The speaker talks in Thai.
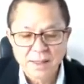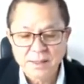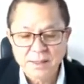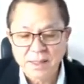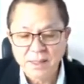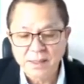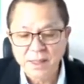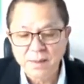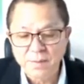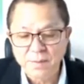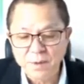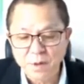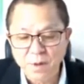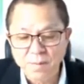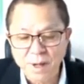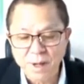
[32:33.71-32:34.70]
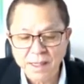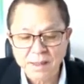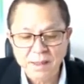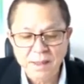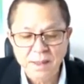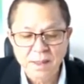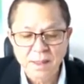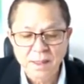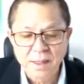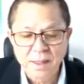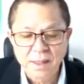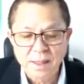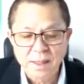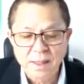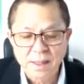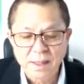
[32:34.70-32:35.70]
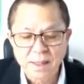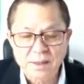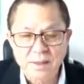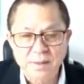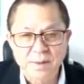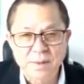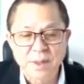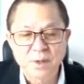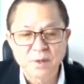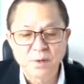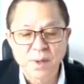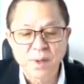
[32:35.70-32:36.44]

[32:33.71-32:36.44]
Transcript: คุณวรรณาศรีจันทร์ท่าน